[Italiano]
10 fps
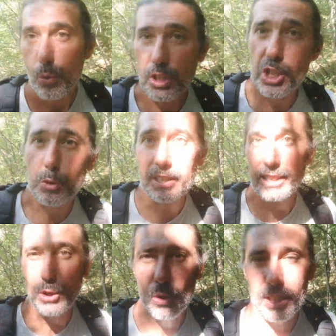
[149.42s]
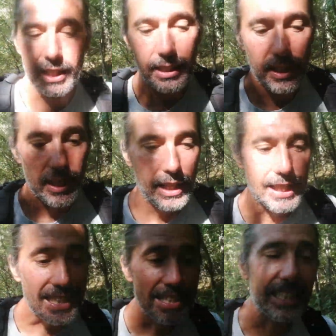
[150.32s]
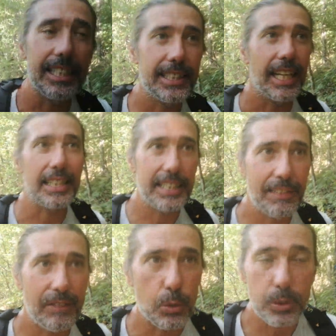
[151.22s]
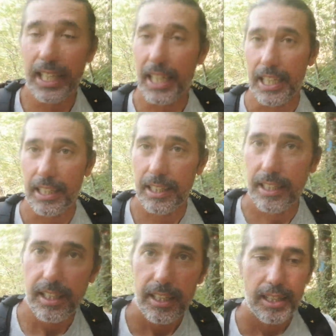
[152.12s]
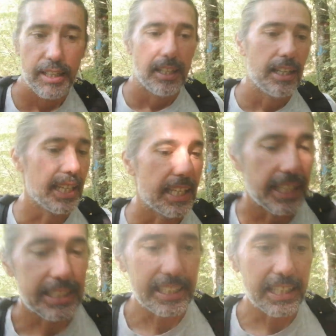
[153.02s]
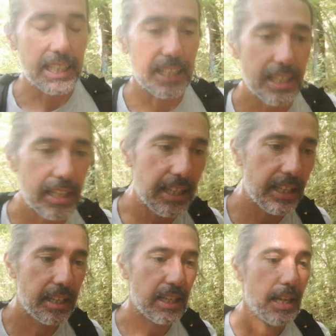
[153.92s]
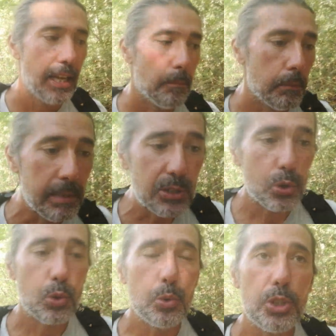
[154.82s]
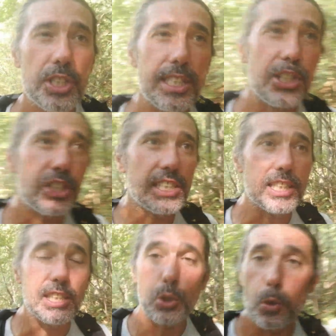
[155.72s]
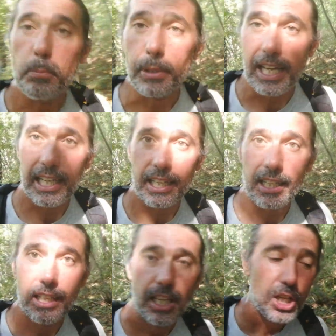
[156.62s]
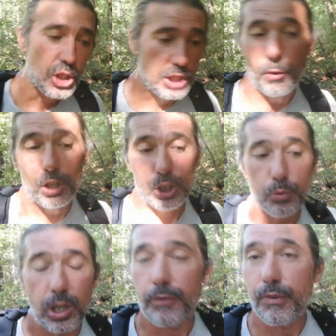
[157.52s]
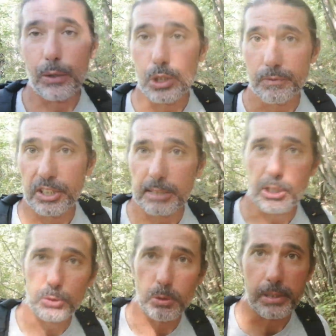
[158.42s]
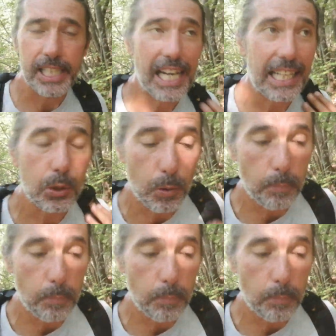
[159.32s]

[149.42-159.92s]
una situazione interessante da valutare eh, nel momento in cui si decide di comprare, si, vo- si vuole fare un investimento immobiliare e